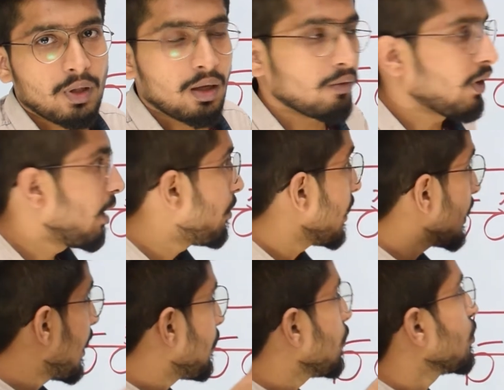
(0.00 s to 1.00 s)
वहां पे अगर
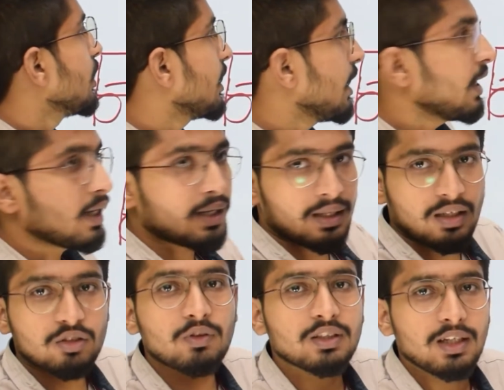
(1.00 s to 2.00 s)
आपने वो देखा है अगर
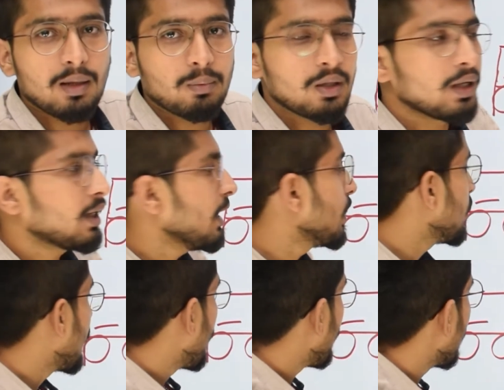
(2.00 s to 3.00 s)
इंग्लिश वर्जन आपने देखा है तो
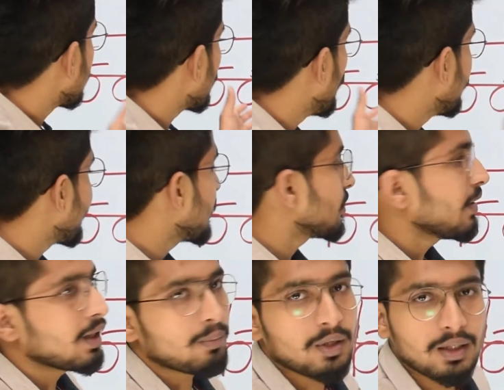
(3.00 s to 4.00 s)
वहां पे ऐसे खूब सारे
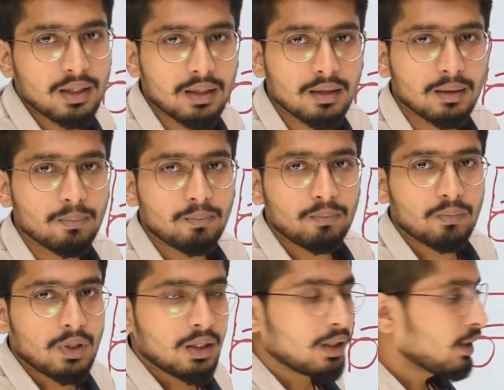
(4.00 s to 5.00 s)
सवाल हमने किए थे
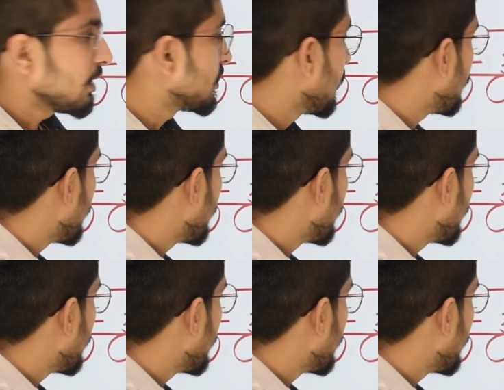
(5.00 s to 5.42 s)
कि जब